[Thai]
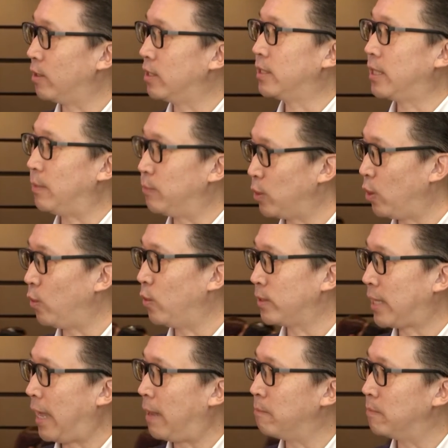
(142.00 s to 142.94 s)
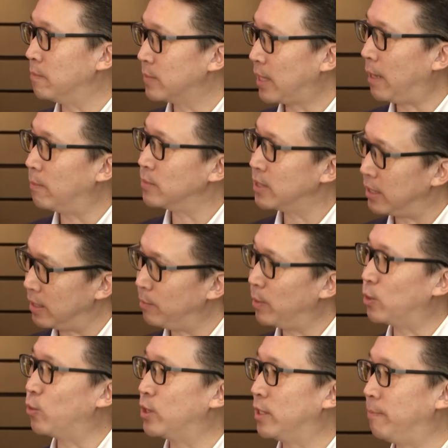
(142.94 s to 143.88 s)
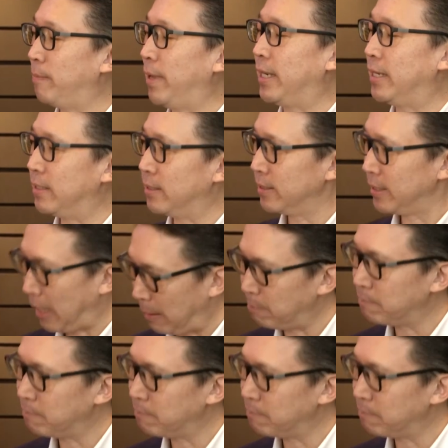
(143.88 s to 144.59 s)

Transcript: ก็จะเติบโตตามตามสิ่งที่มันควรจะเป็น น